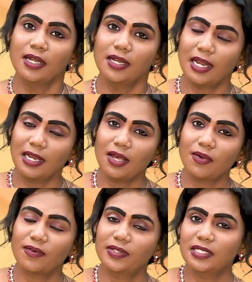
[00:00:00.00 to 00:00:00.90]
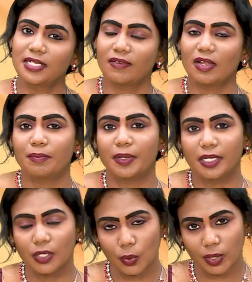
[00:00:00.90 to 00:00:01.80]
நல்லா அவங்க வந்து டெவலப் பண்ணி
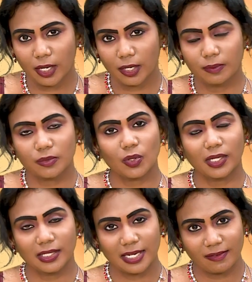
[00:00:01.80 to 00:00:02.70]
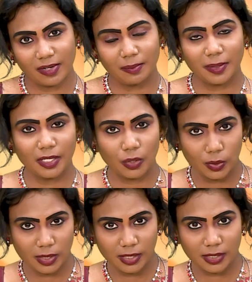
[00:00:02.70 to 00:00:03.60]
கொடுக்கணும் ஸோ அந்த டெவலப் பண்ணி
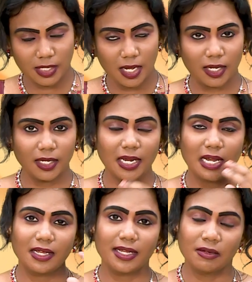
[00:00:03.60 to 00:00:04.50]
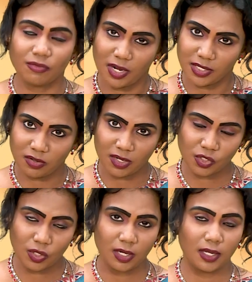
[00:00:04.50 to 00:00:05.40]
கொடுக்கறதுக்காக நல்லா
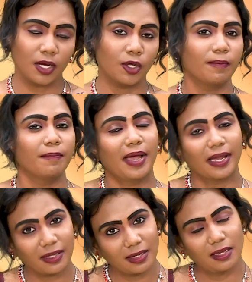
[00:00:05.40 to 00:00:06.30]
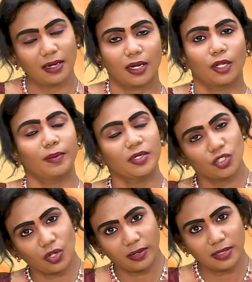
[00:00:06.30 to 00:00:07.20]
இன்ஃப்ராஸ்ட்ரக்சர் இருக்கணும் பேங்கிங் இருக்கணும்
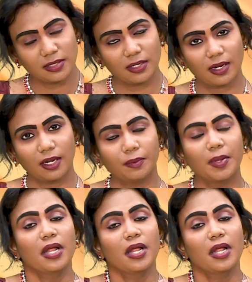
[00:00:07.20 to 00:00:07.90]
இன்சூரன்ஸ் இருக்கணும்